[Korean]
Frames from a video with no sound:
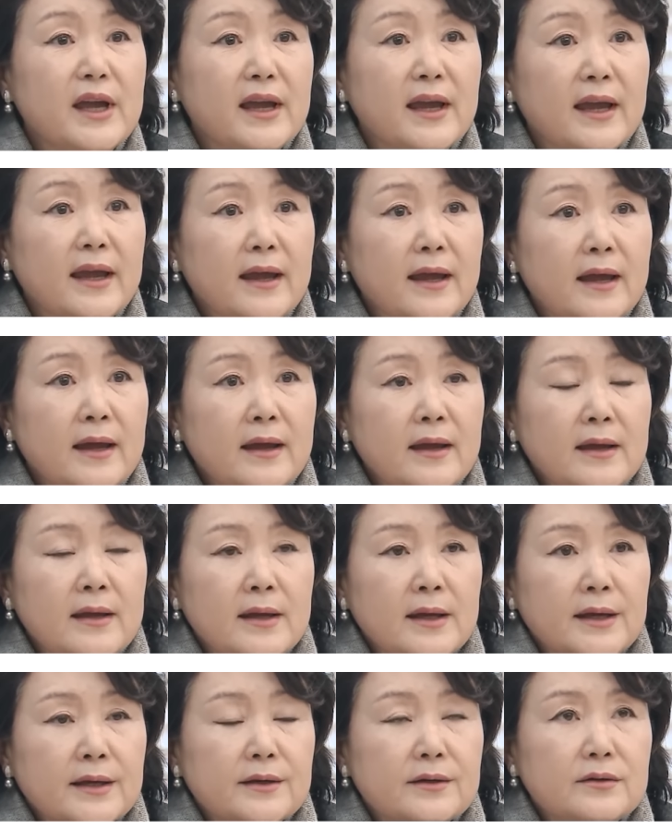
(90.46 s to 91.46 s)

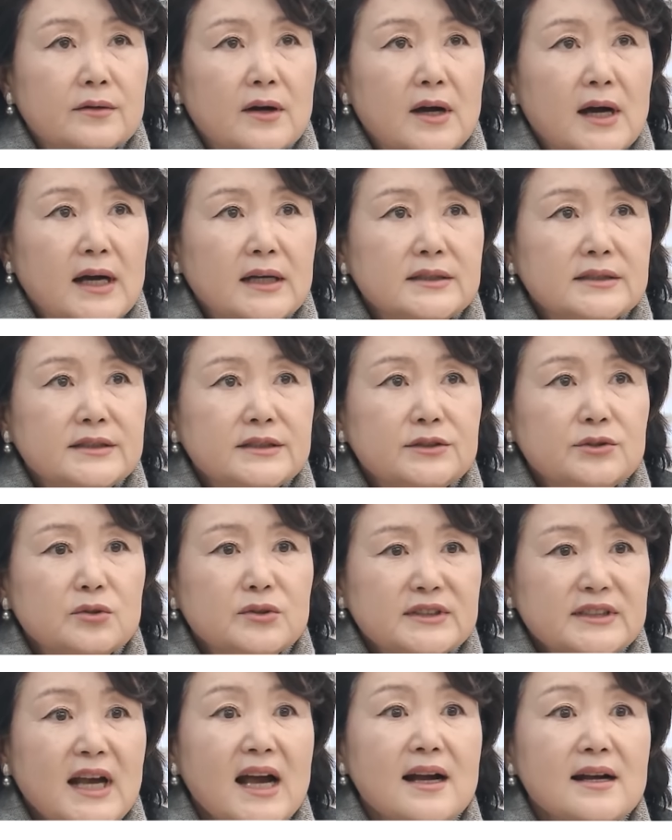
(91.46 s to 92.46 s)
영부인의 첫
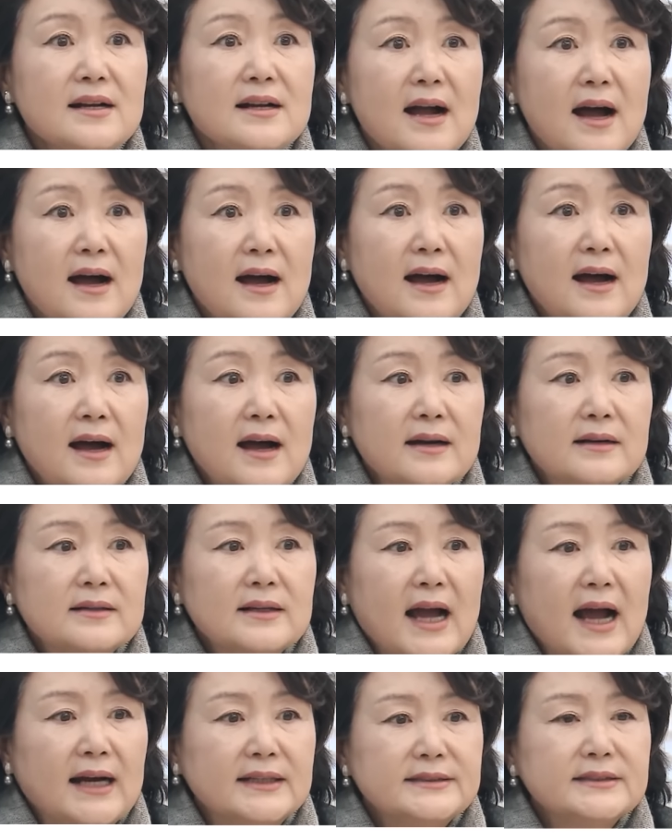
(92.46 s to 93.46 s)
단독 외교다 뭐
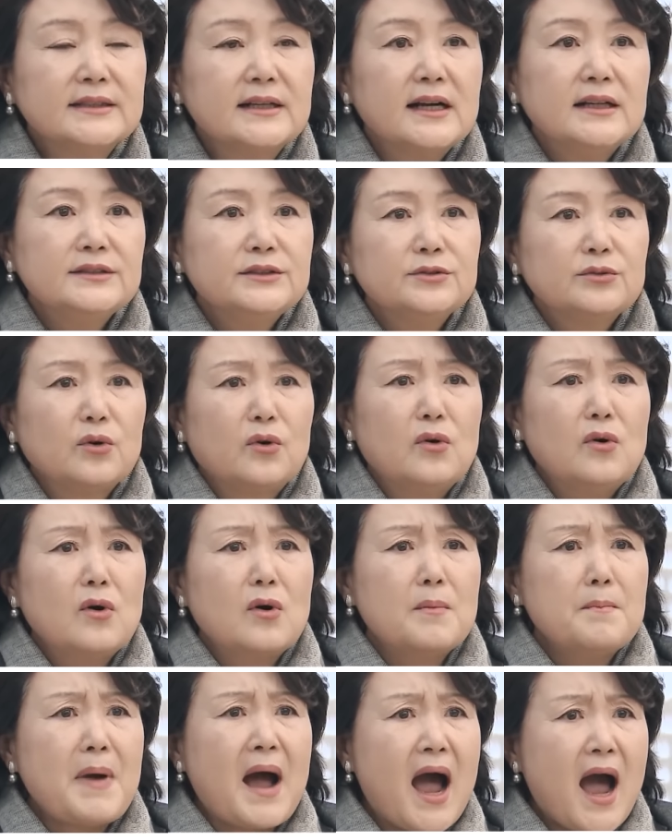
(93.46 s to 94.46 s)
이렇게 표현하면서
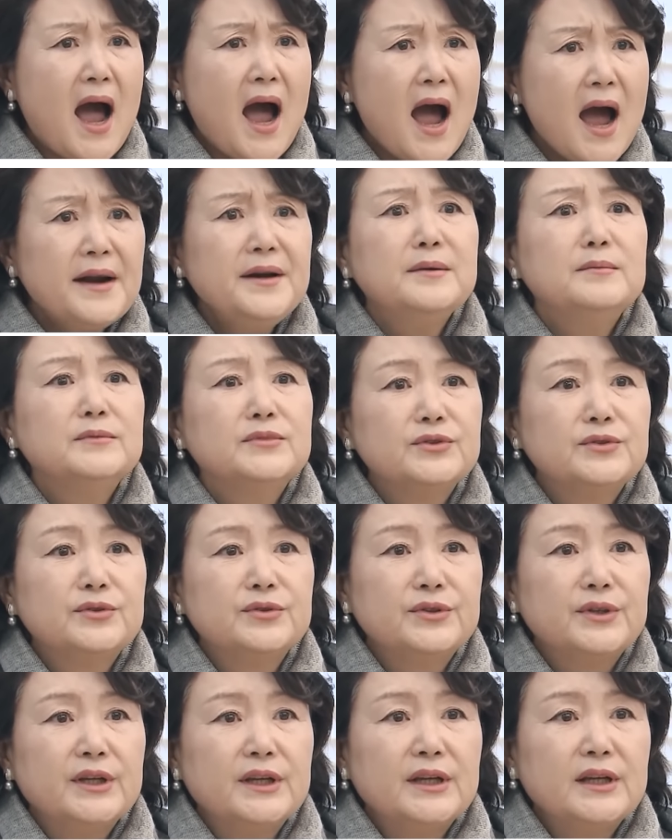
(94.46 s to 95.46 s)
꽤
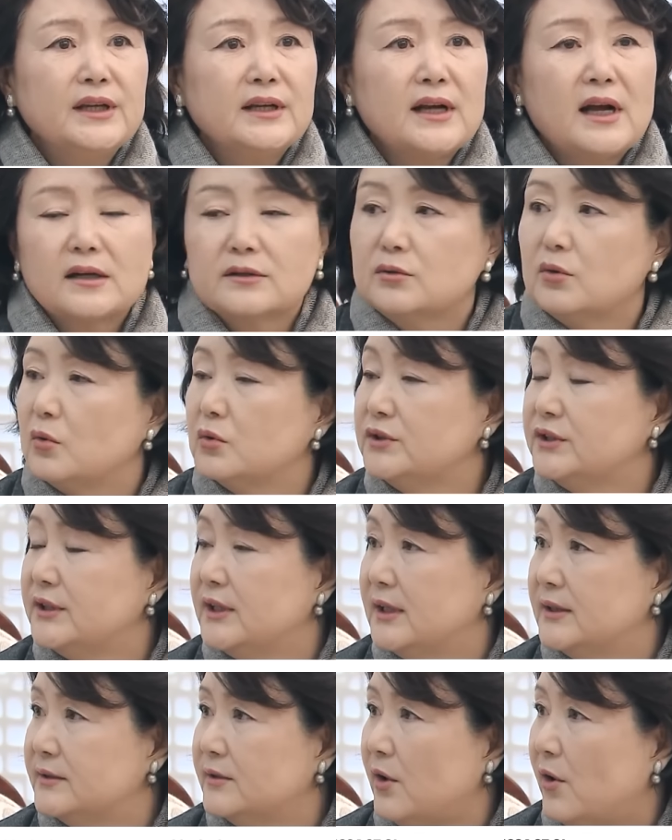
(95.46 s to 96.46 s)
문제가 되고 있고
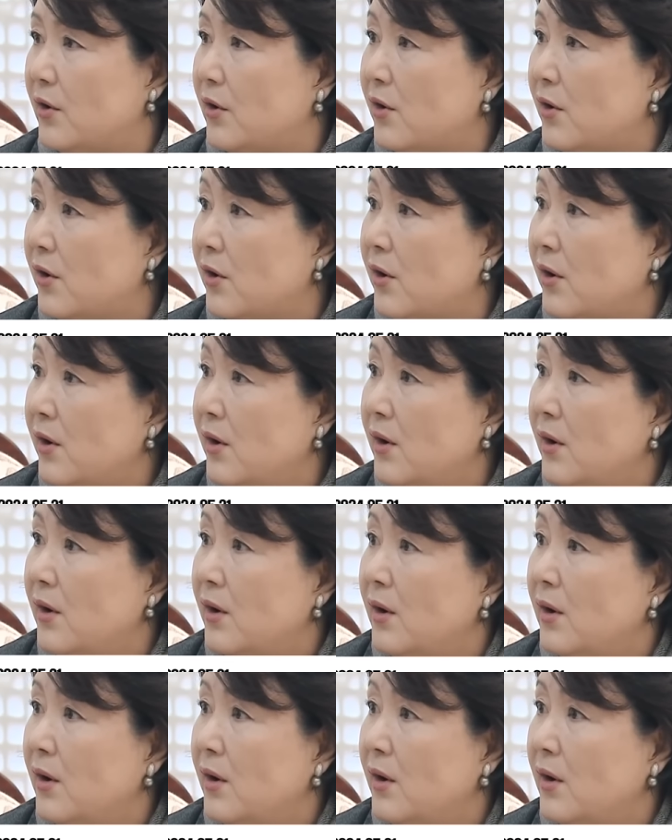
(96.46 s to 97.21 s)
논란이 불러지고 있습니다.